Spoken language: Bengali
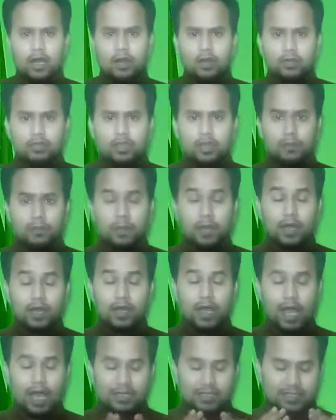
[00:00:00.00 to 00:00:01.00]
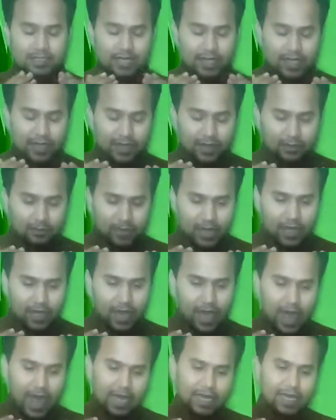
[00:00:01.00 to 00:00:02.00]
অতএব আজ থেকে মানে
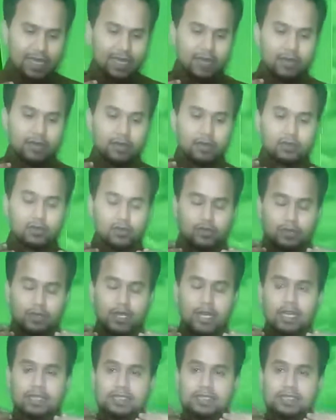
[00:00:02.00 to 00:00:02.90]
আগে তোমরা